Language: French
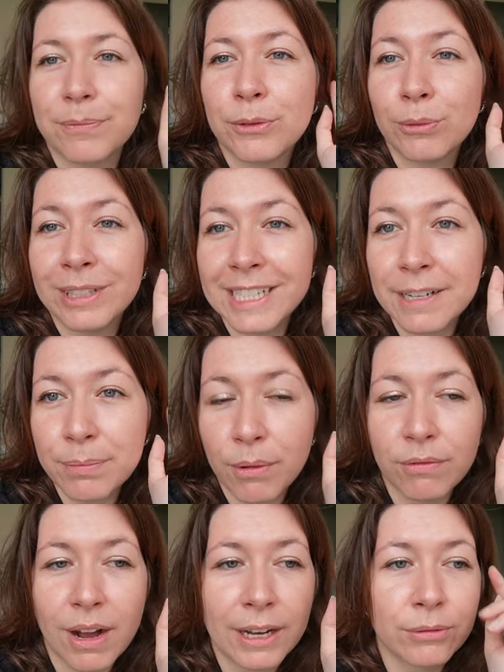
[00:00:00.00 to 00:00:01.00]
Donc déjà,
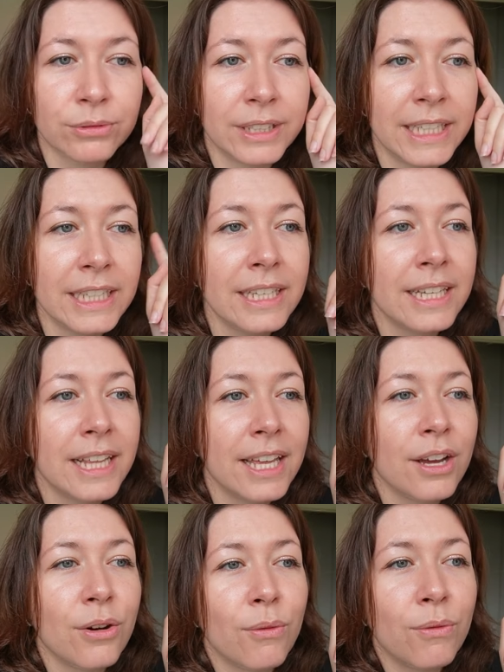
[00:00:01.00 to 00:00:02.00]
pour vous raconter,
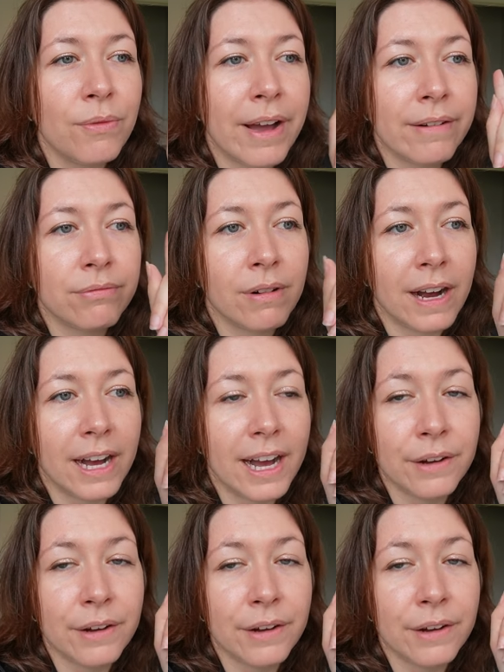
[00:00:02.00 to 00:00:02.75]
on va avoir